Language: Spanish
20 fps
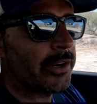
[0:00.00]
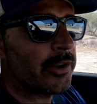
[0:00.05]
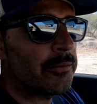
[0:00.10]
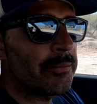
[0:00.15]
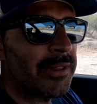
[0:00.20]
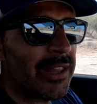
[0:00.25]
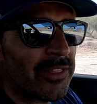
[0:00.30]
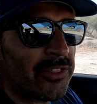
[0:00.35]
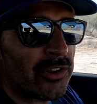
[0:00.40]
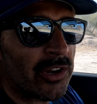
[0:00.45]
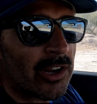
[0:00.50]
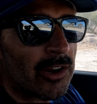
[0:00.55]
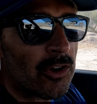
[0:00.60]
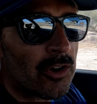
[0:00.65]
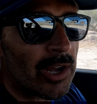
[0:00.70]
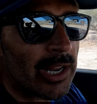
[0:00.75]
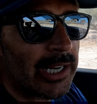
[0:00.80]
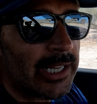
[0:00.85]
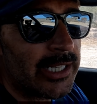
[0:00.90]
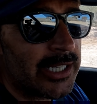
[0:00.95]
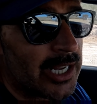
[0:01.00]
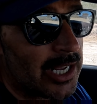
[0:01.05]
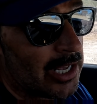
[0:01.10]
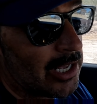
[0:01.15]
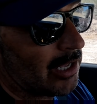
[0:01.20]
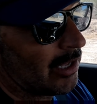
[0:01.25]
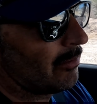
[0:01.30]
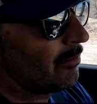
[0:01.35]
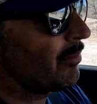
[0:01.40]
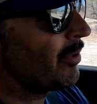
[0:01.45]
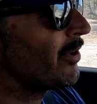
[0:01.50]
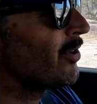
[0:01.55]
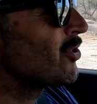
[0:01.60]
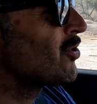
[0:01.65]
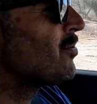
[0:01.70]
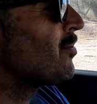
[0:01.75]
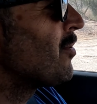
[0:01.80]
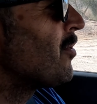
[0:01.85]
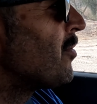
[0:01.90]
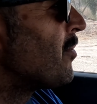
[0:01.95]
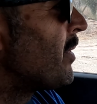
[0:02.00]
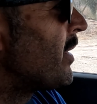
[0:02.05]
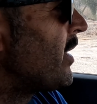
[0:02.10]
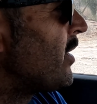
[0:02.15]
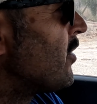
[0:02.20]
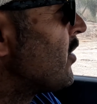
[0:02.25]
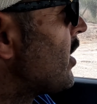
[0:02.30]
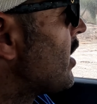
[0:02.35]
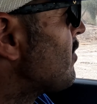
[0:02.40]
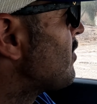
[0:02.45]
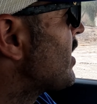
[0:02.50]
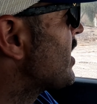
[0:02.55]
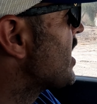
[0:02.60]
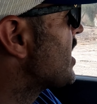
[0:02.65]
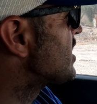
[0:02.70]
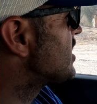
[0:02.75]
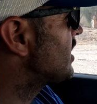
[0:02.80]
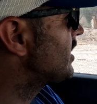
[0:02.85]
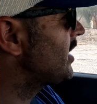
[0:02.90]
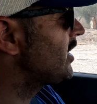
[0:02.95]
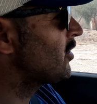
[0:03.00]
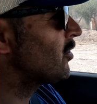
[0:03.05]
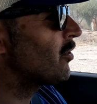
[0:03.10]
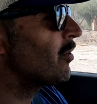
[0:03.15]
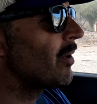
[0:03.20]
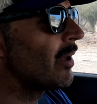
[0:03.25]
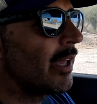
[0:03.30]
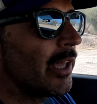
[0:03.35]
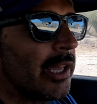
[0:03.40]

recomendaciones locales, pues nos hemos venido a la playa del Saltito.